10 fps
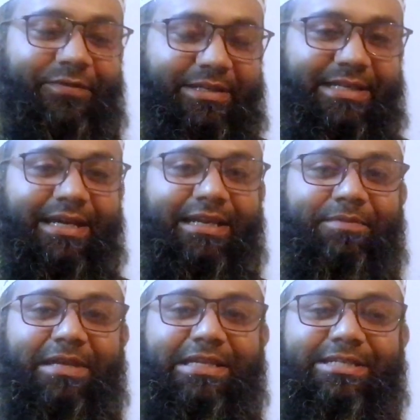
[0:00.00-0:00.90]

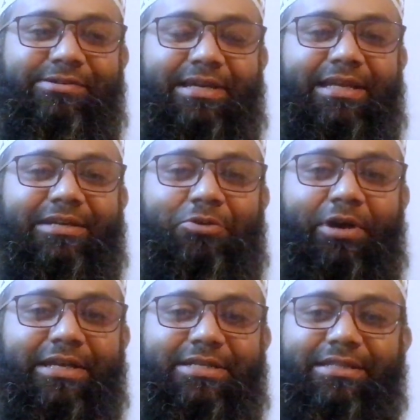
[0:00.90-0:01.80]
ফিজিক্যালি বা লিটারেলি
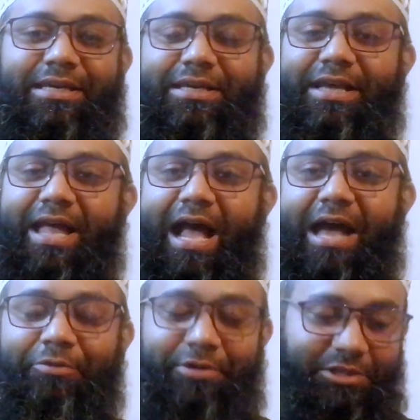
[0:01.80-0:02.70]
ডগের সাথে
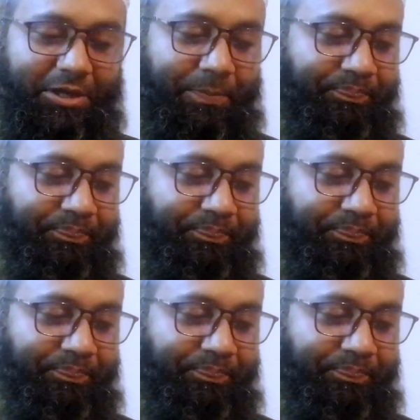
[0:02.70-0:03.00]
আর ওই যে